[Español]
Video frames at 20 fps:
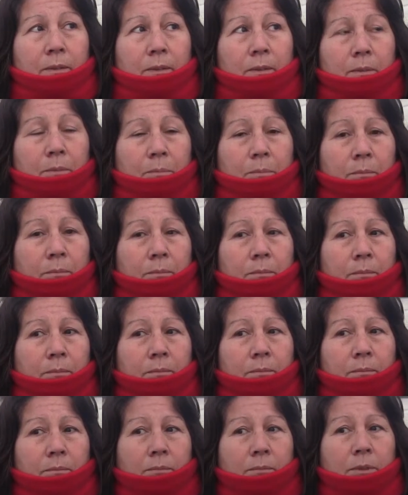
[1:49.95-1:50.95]
color
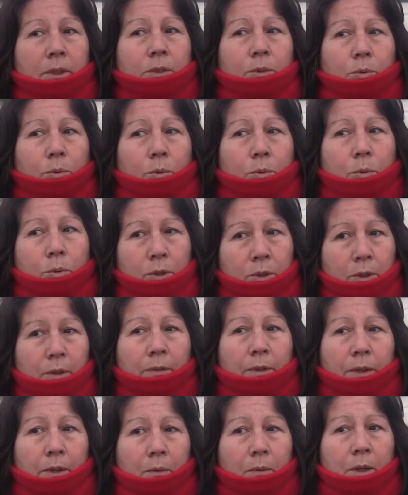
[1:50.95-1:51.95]
pantalón? Azul se
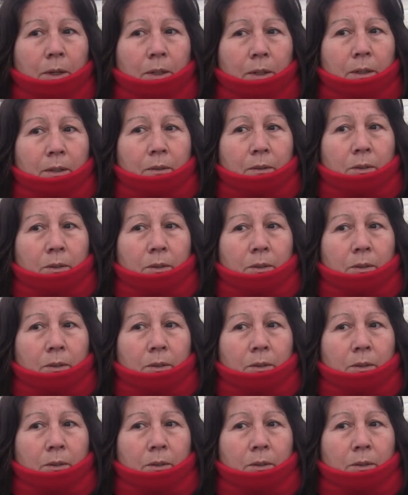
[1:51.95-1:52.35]
ve igual.